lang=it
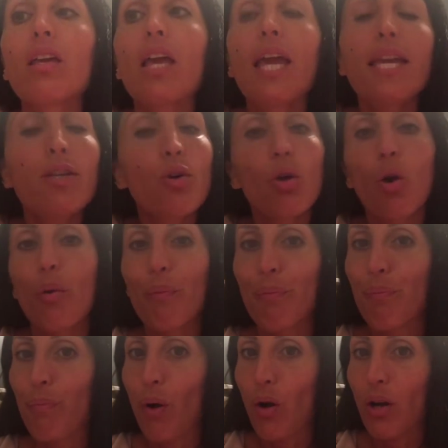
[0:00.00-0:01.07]
E io l'ho
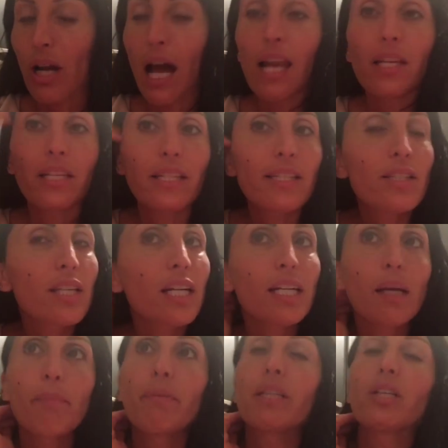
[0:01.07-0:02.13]
un po' all'inizio
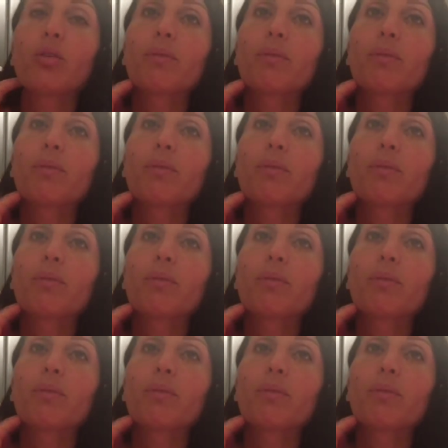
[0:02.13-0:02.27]
anche a me dico,